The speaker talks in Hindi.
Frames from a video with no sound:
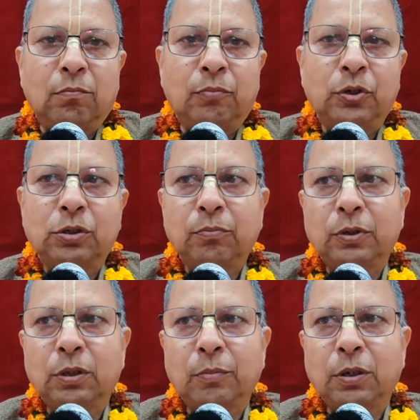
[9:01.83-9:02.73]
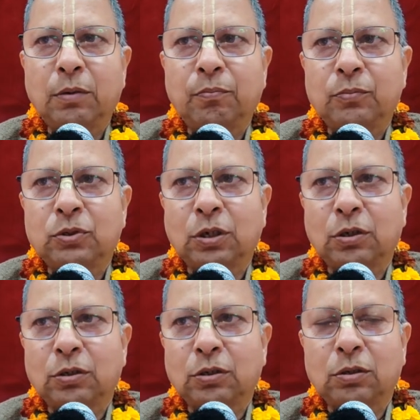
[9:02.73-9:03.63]
भीष्म पितामह के
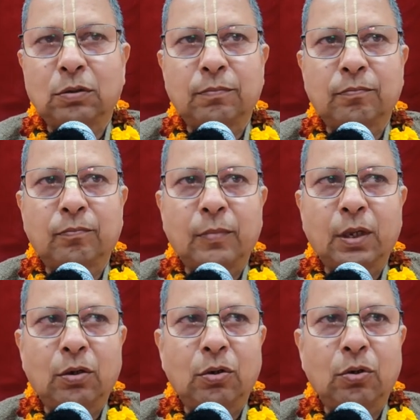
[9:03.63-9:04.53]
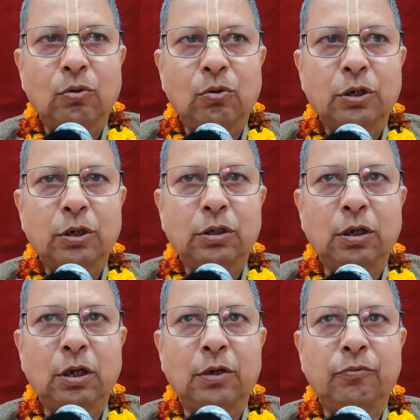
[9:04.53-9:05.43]
साथ टोटली
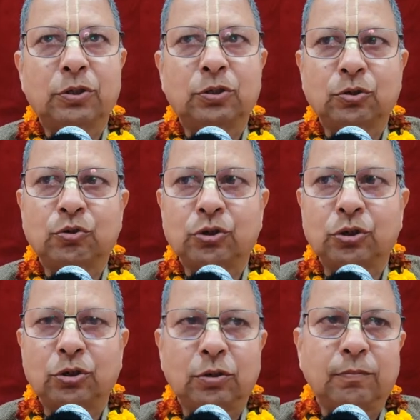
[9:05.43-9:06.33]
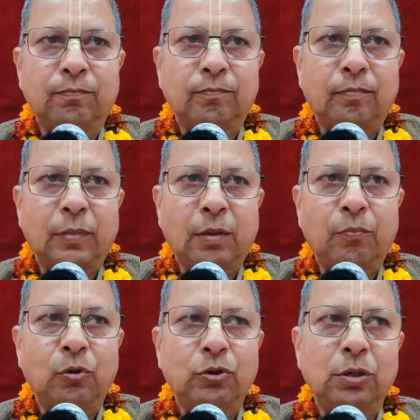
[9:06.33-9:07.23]
एडवर्स सिचुएशन थी
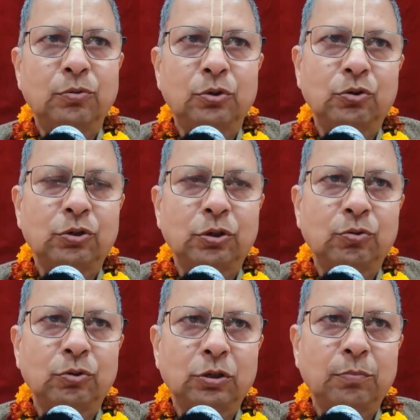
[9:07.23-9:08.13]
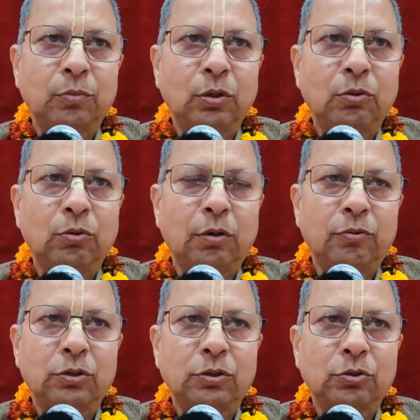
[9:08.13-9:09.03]
पॉजिटिव सिचुएशन नहीं उनके साथ बिल्कुल
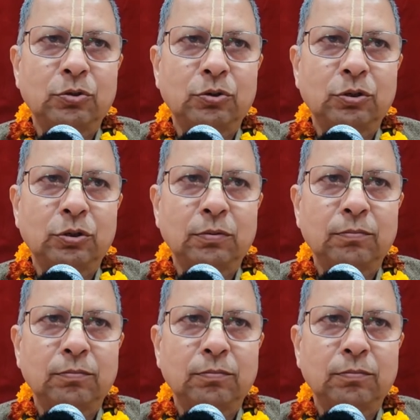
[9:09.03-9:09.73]
एडवर्स सिचुएशन थी